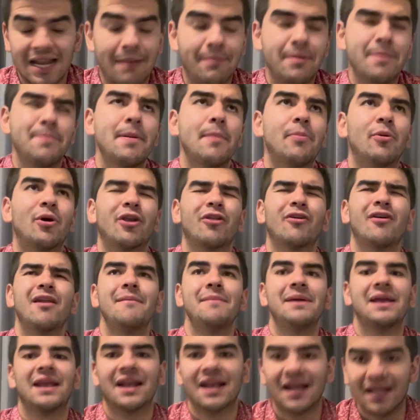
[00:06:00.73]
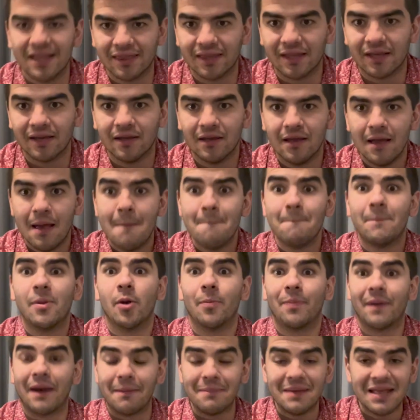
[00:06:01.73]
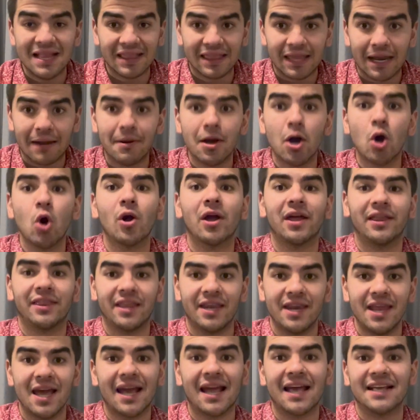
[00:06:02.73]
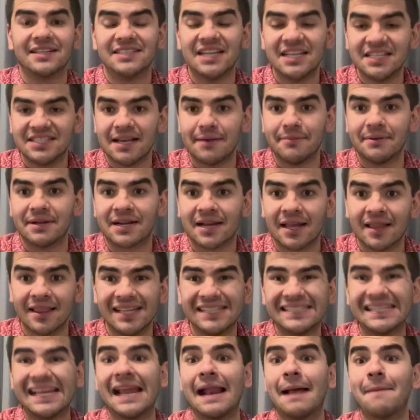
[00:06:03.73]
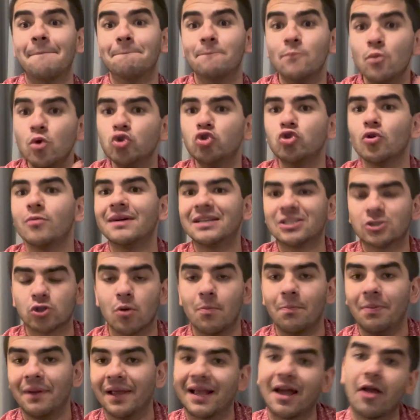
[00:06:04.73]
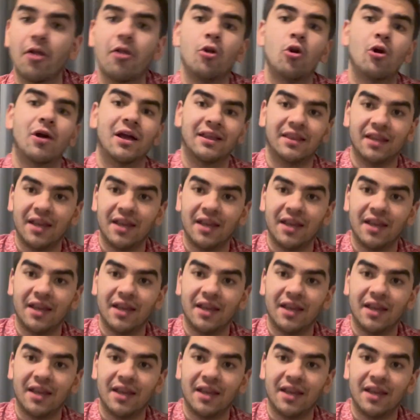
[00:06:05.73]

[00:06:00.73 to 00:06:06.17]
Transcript: a mí Pep Guardiola me encanta, pero para mí el trabajo que tenía que hacer Xavi Hernández era mucho más complicado de lo que